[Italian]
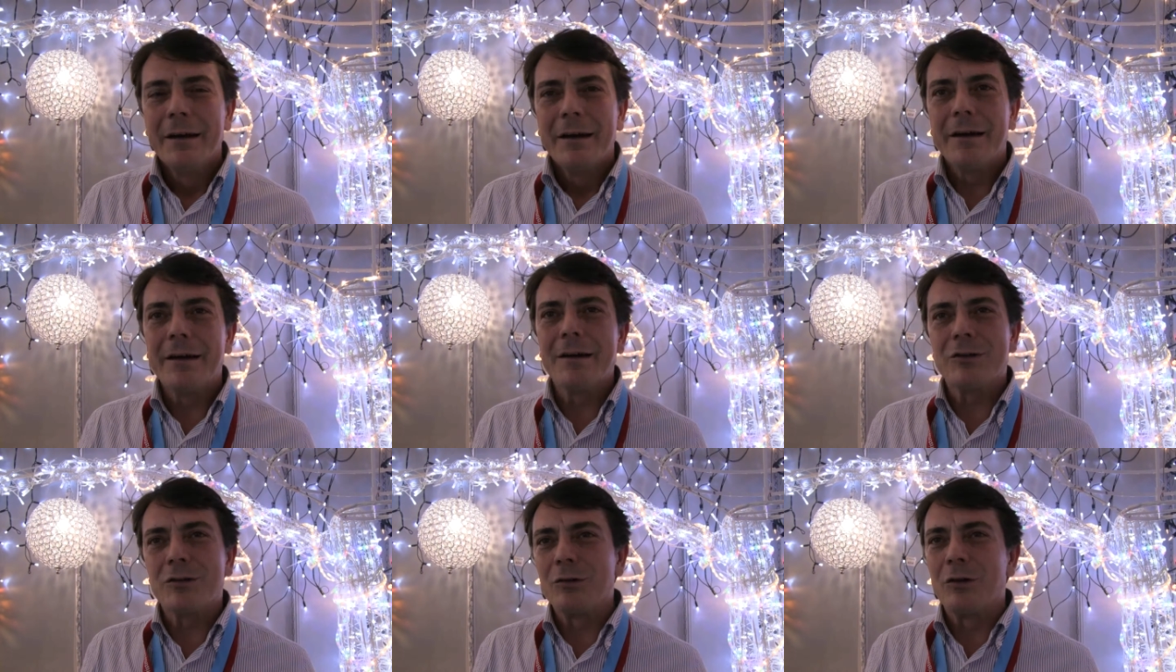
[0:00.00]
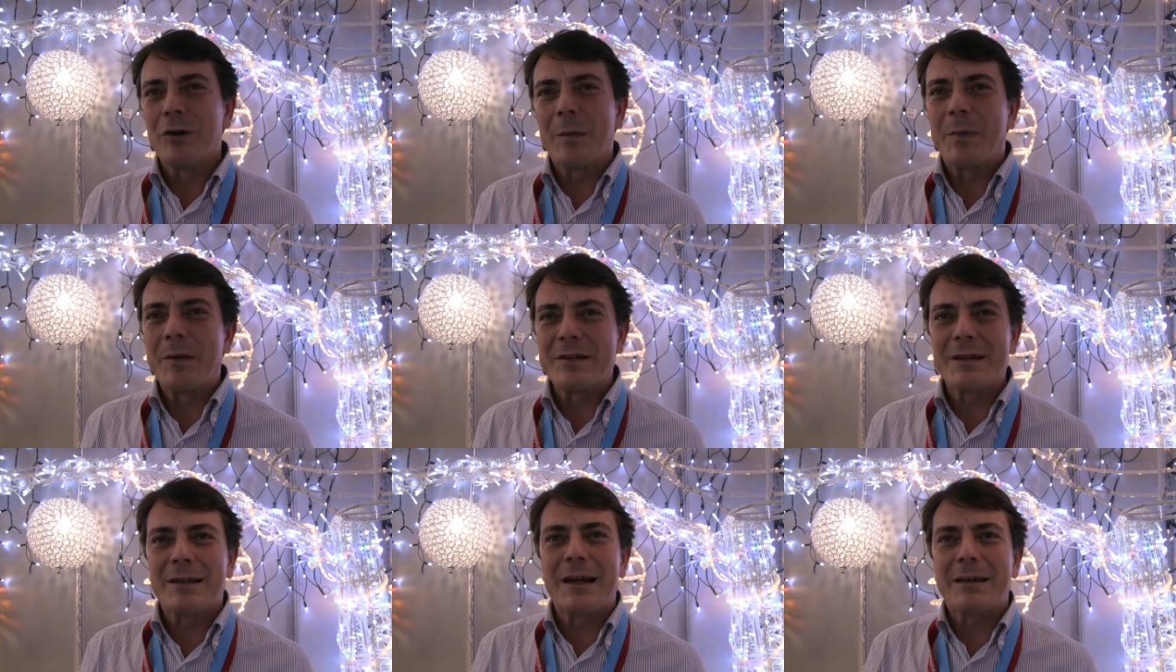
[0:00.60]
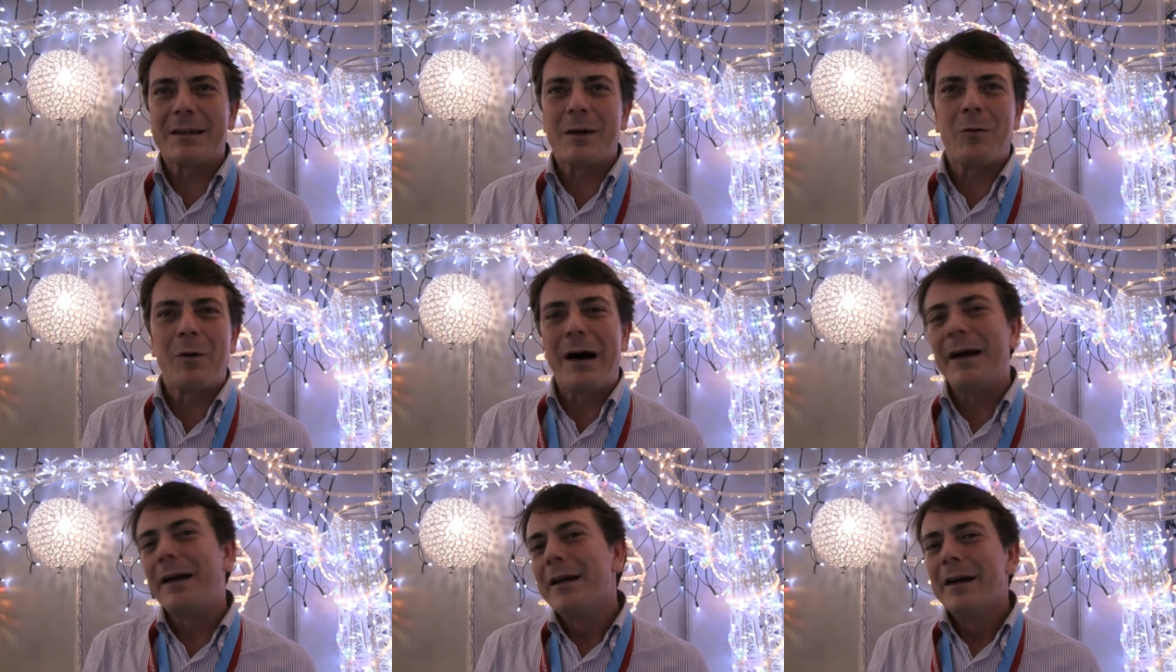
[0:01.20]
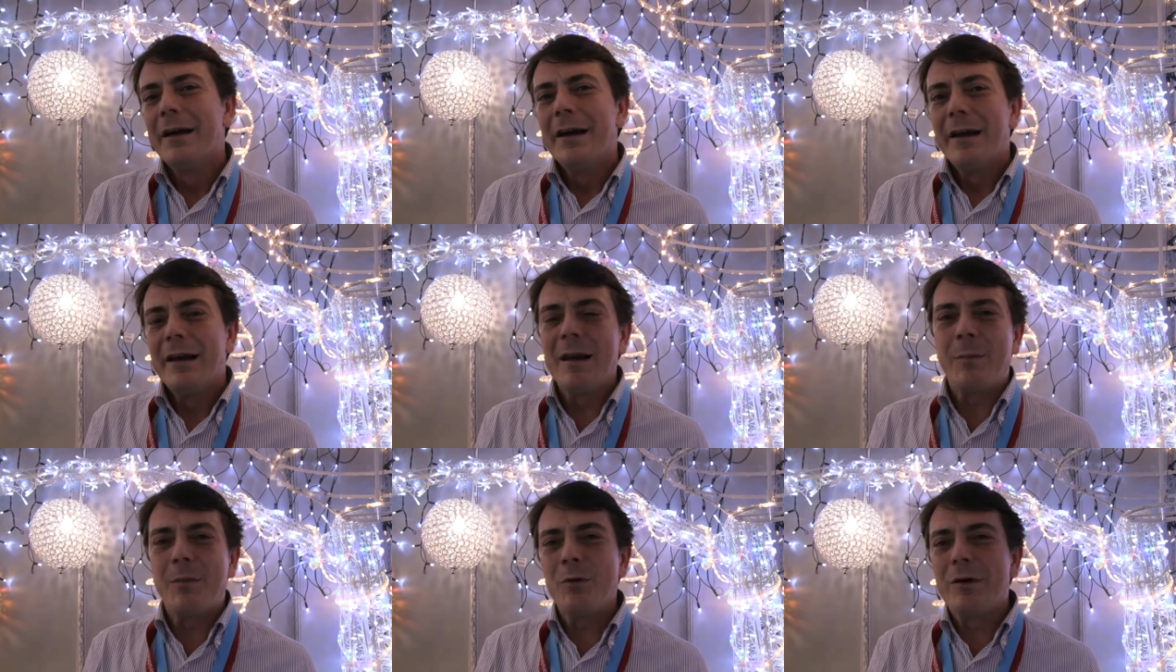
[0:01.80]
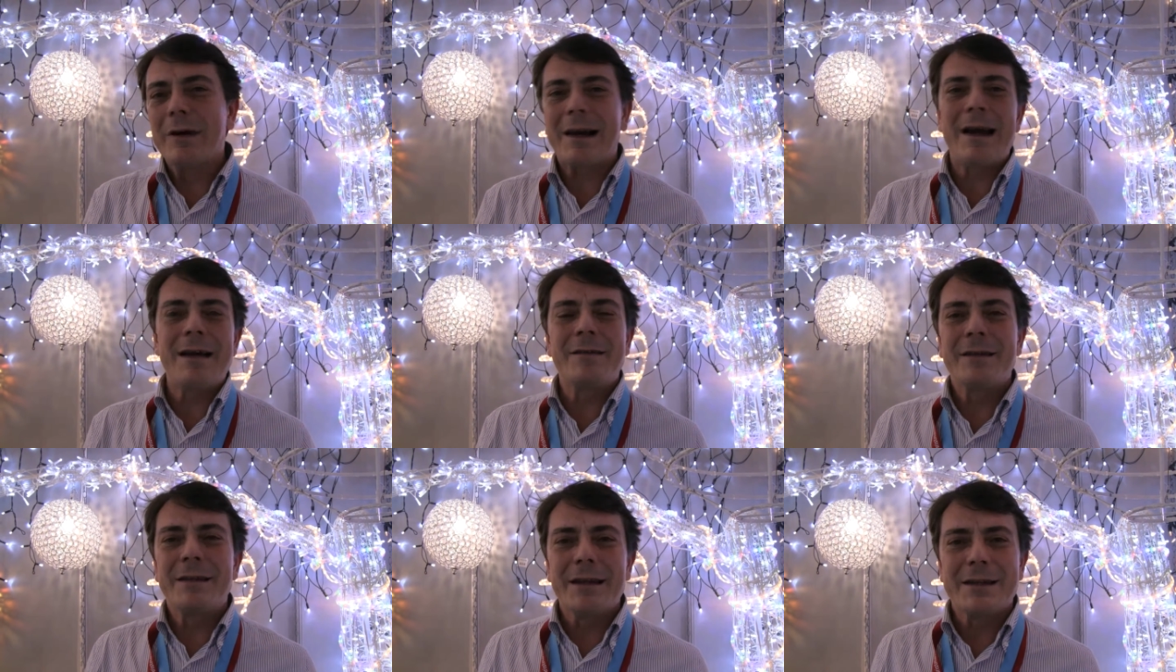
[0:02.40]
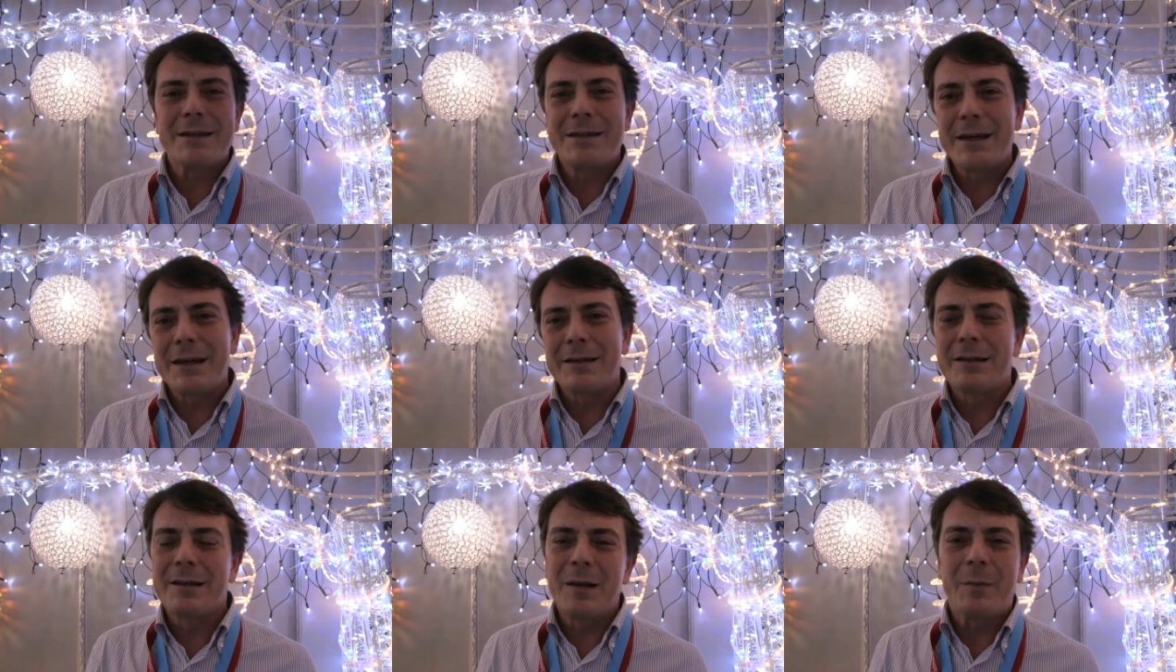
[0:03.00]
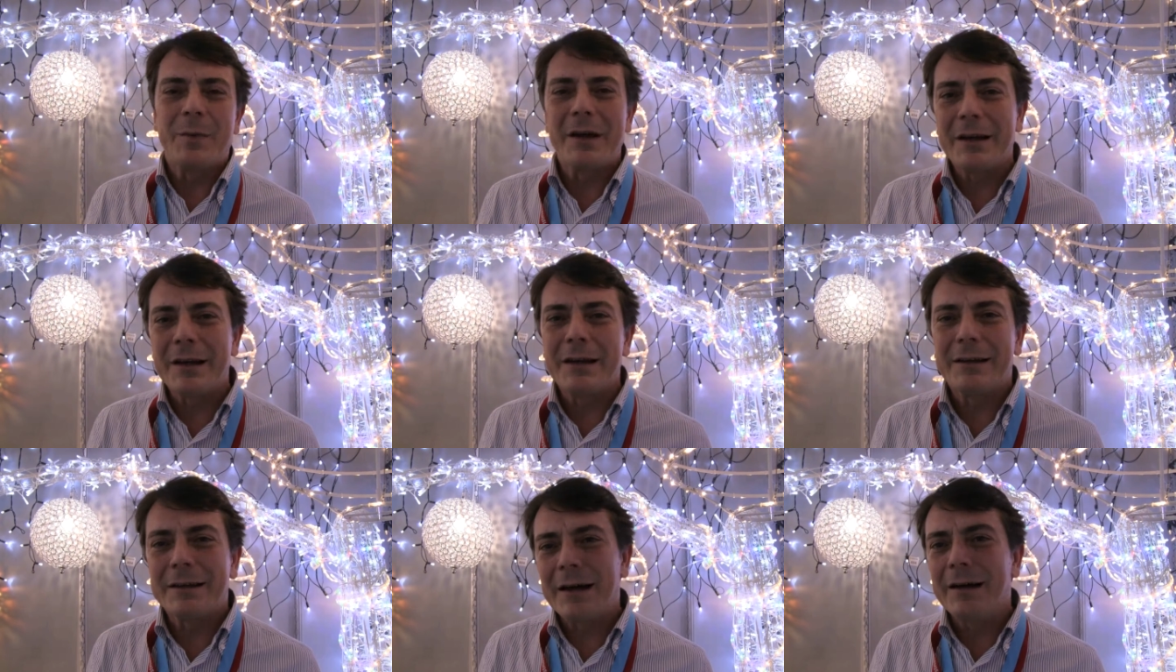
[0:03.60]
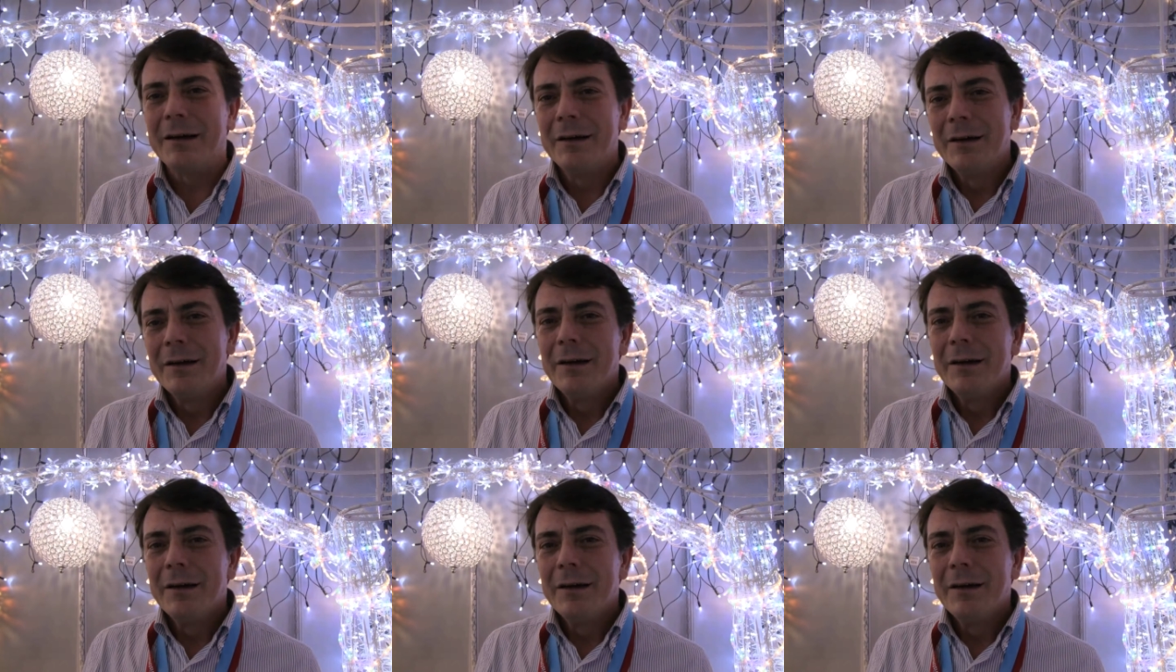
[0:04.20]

eh, sono rappresentate qua le più grandi aziende del pianeta